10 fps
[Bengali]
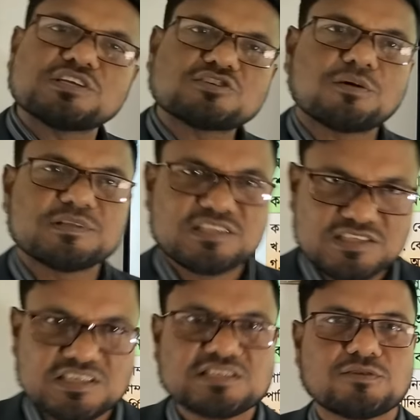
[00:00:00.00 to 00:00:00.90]
সঠিক
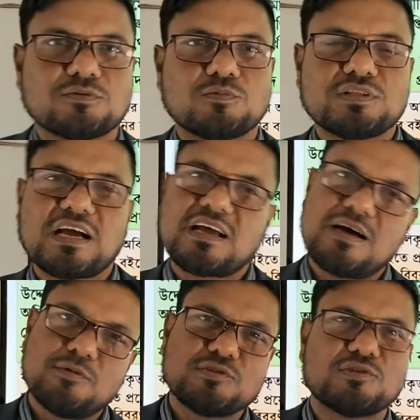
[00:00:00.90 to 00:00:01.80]
সমাধানের চেষ্টা করব দেখার
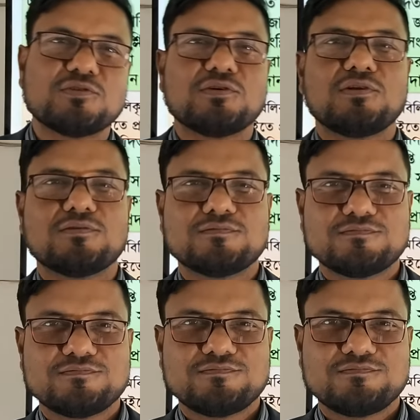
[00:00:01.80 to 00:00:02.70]
আমন্ত্রণ রইল
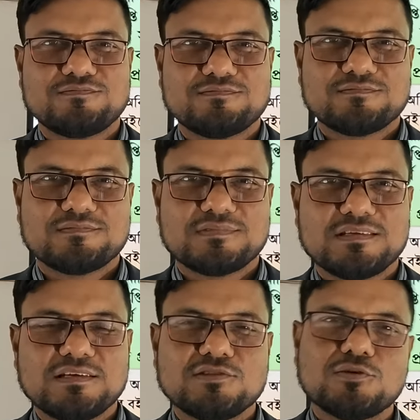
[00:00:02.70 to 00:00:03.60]

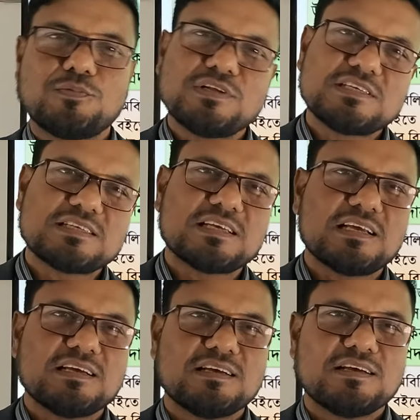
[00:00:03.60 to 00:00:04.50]
তো পরিশেষে
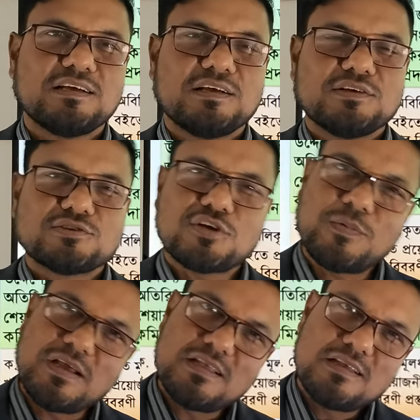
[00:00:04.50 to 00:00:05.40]

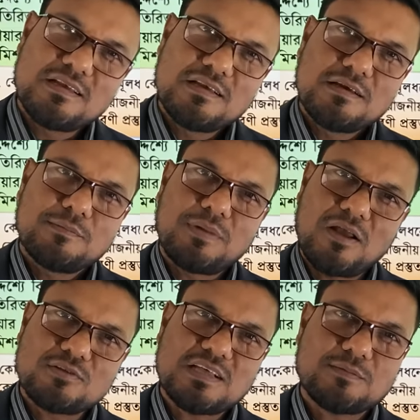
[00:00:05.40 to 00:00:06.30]
সবাই
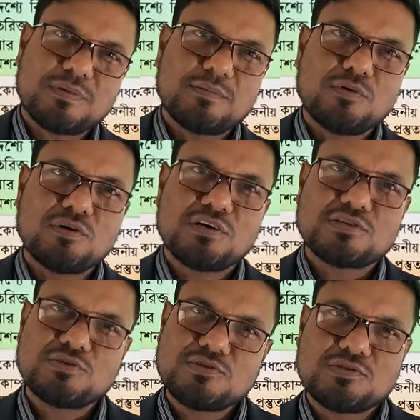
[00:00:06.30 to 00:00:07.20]
ভালো থাকবে এবং
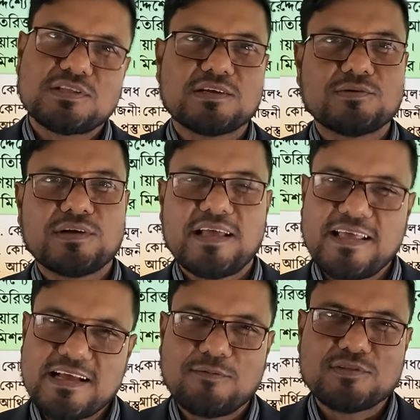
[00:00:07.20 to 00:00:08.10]
সুস্থ থেকো
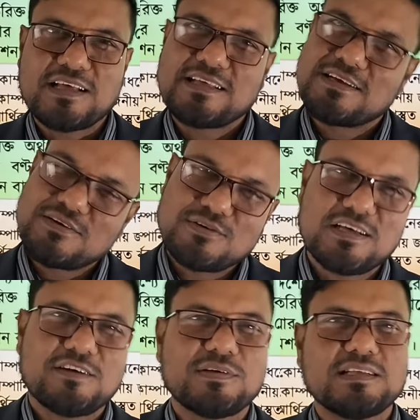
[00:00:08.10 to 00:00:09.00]
এই কামনায়
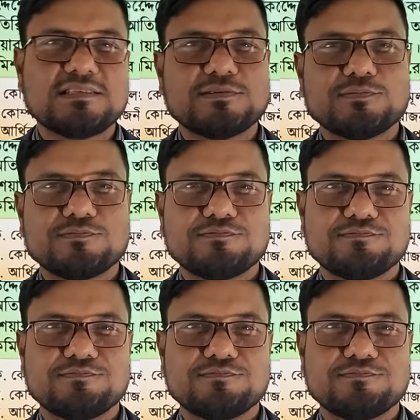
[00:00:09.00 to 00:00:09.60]
খোদা হাফেজ